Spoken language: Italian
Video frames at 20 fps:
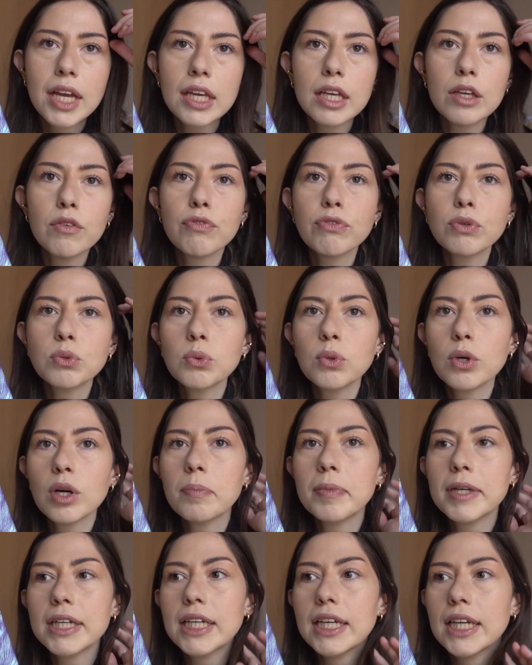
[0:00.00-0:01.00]
in
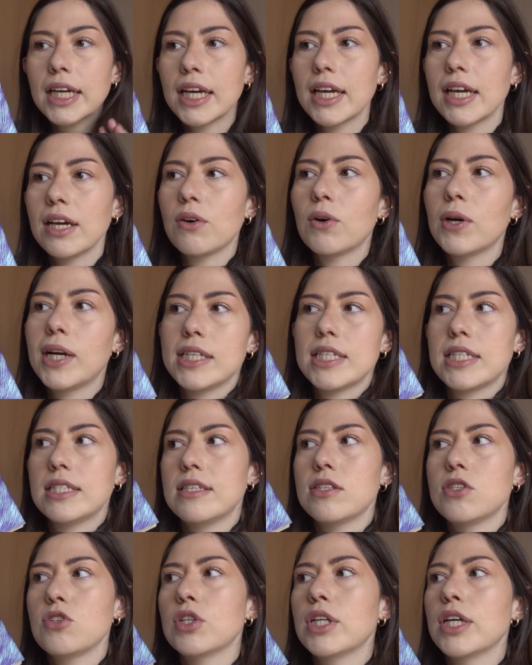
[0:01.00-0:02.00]
futuro perché ho la
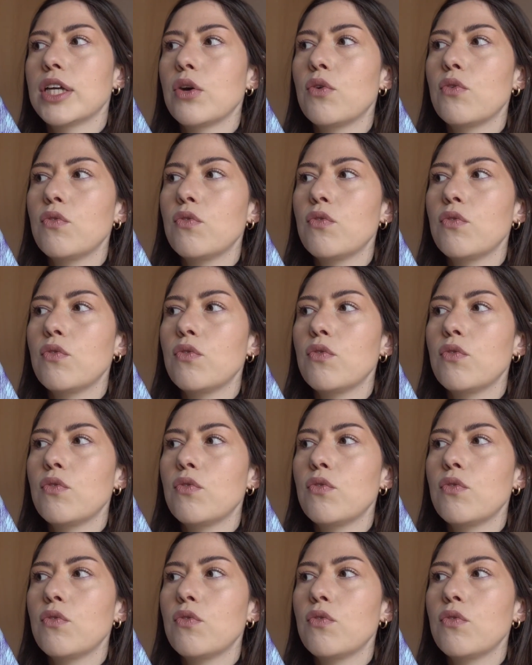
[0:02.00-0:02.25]
sensazione che